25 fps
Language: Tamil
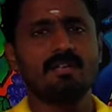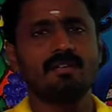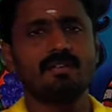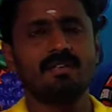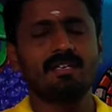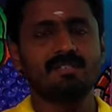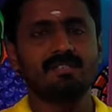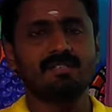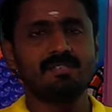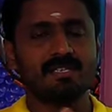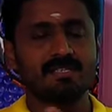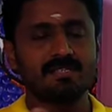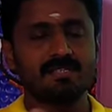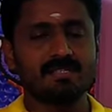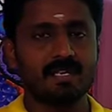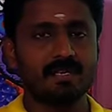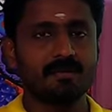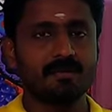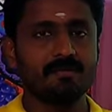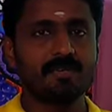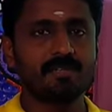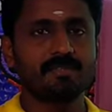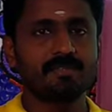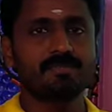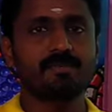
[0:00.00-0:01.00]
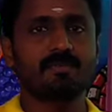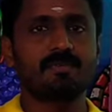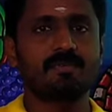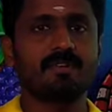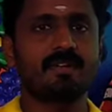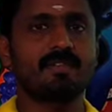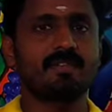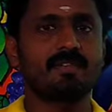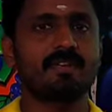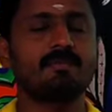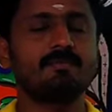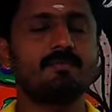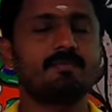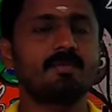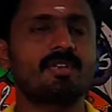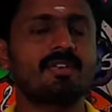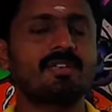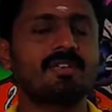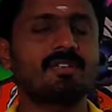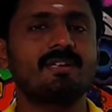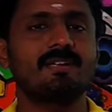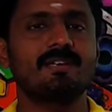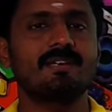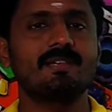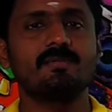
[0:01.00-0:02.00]
நான் சில தலைப்புகள் சொல்கிறேன் அதெல்லாம்
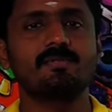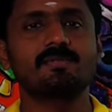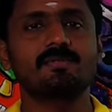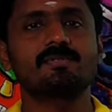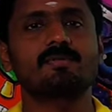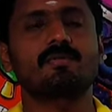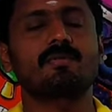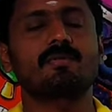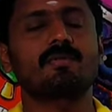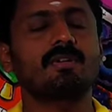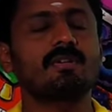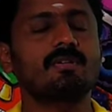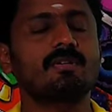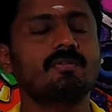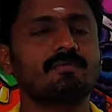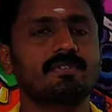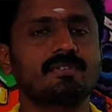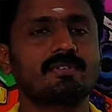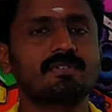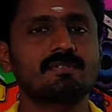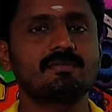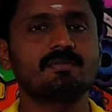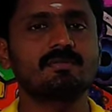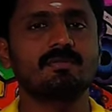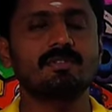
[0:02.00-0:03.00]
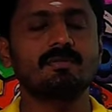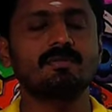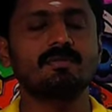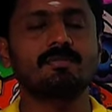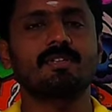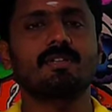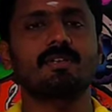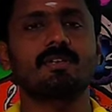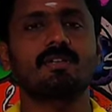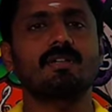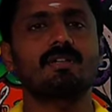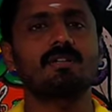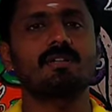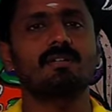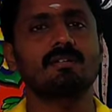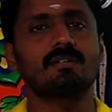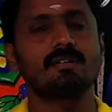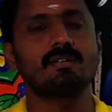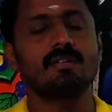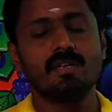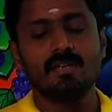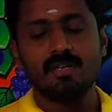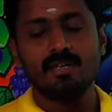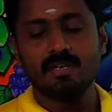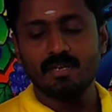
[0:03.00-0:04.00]
முதல்ல எழுதி வச்சுக்கோங்க ஃபஸ்ட்டு வந்து பார்த்திங்கன்னா
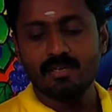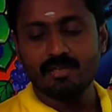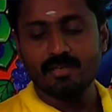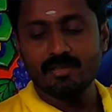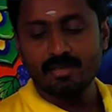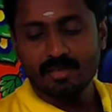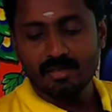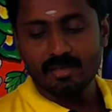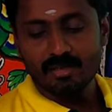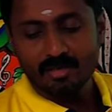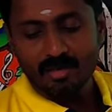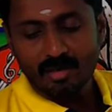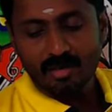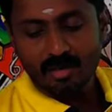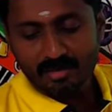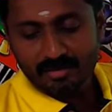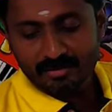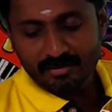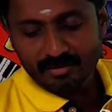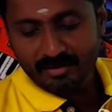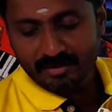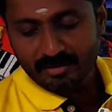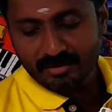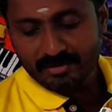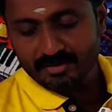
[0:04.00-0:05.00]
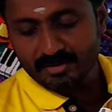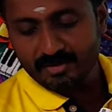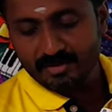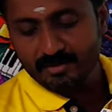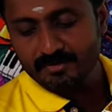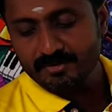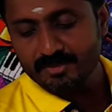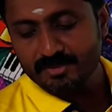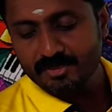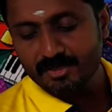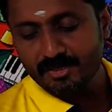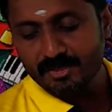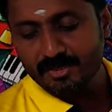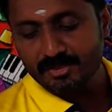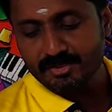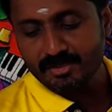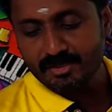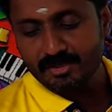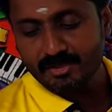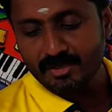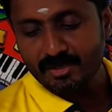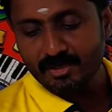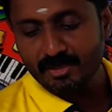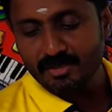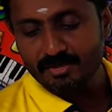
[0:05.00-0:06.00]
இந்த ஆல்டர்னேஷன் ஆஃப்
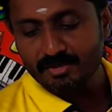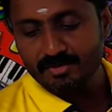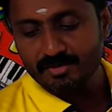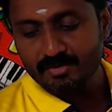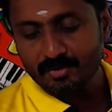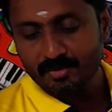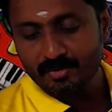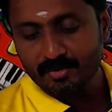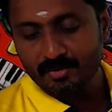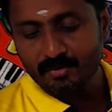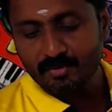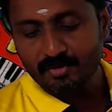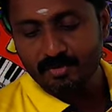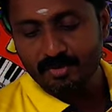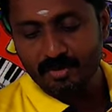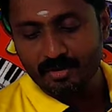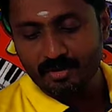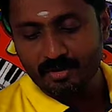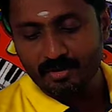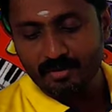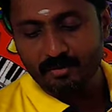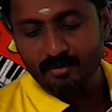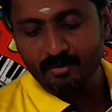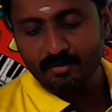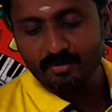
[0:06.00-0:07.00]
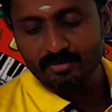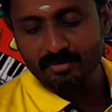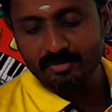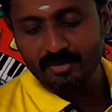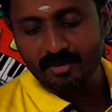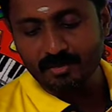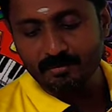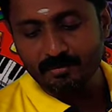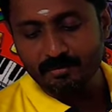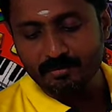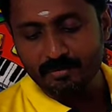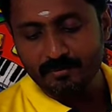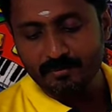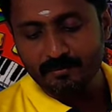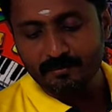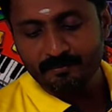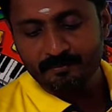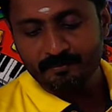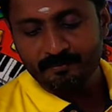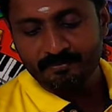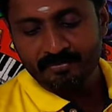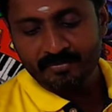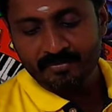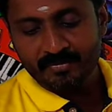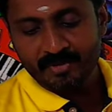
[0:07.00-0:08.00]
ஜென்ரேஷன் என்று சொல்லக்கூடிய ஒரு தலைப்பு
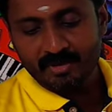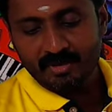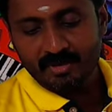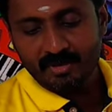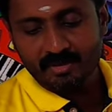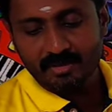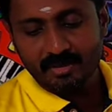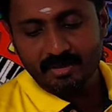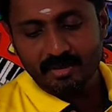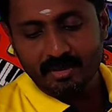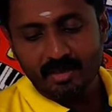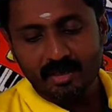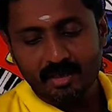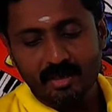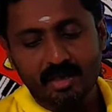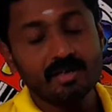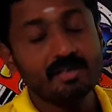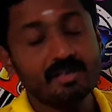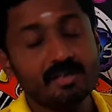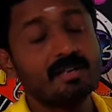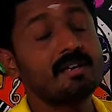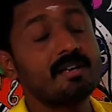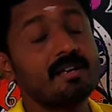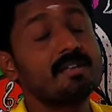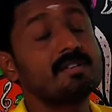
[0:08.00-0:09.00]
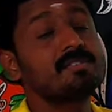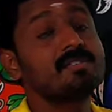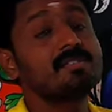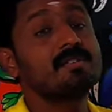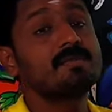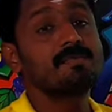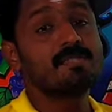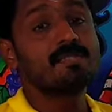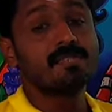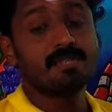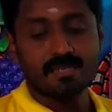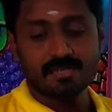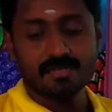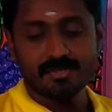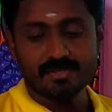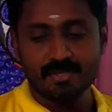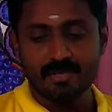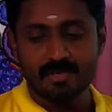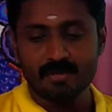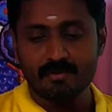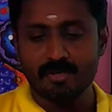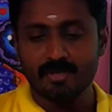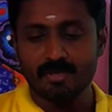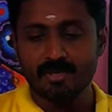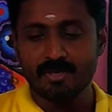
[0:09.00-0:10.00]
அந்த ஆல்டர்னேஷன் ஆஃப் ஜென்ரேஷன்
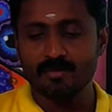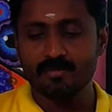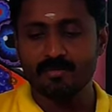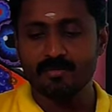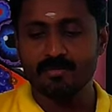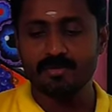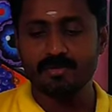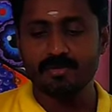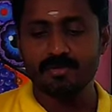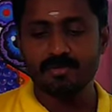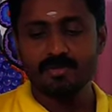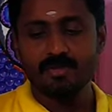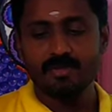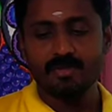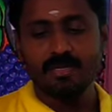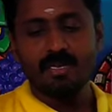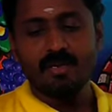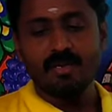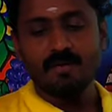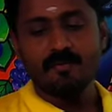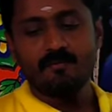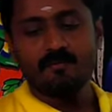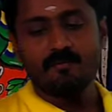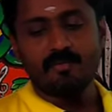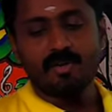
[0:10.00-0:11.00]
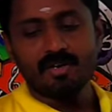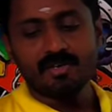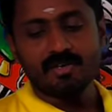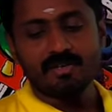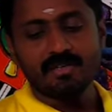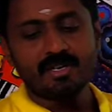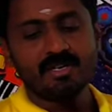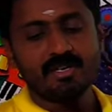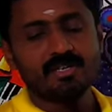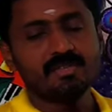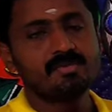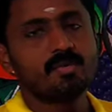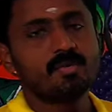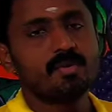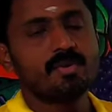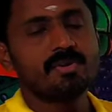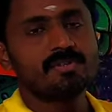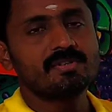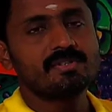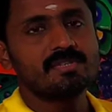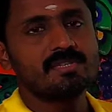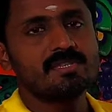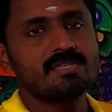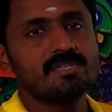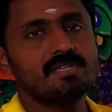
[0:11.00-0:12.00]
அப்படிங்கிறது வந்து வாழ்க்கை
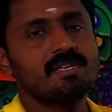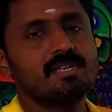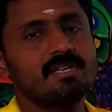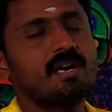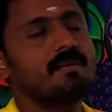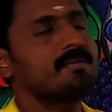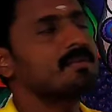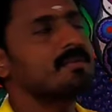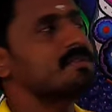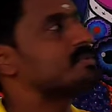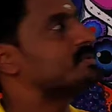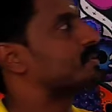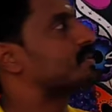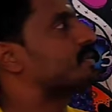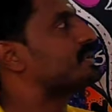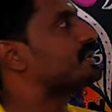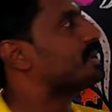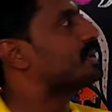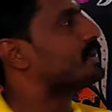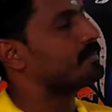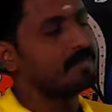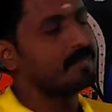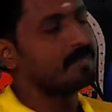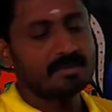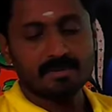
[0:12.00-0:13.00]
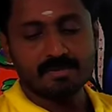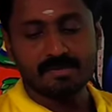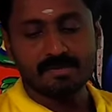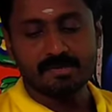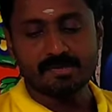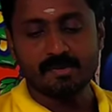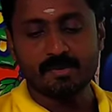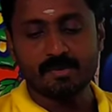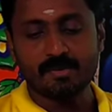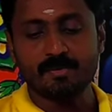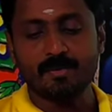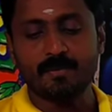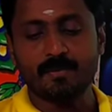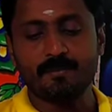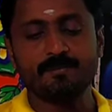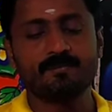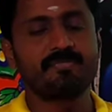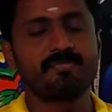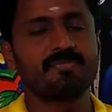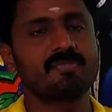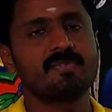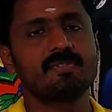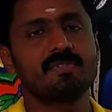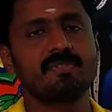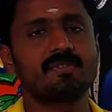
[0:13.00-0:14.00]
சுழற்சி அப்படின்னு சொல்லி நாம் சொல்லுவோம்
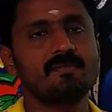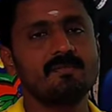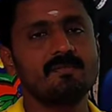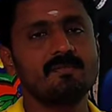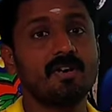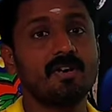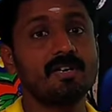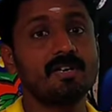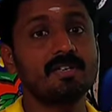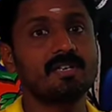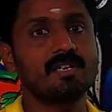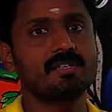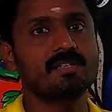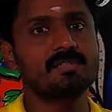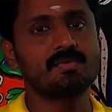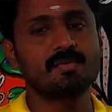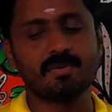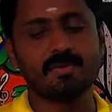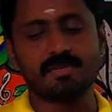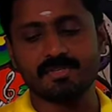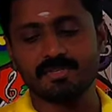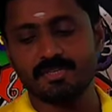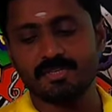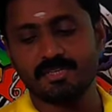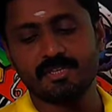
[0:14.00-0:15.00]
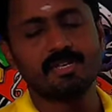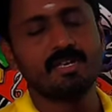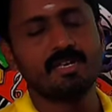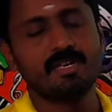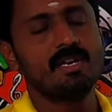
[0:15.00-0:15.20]
வாழ்க்கை சுழற்சி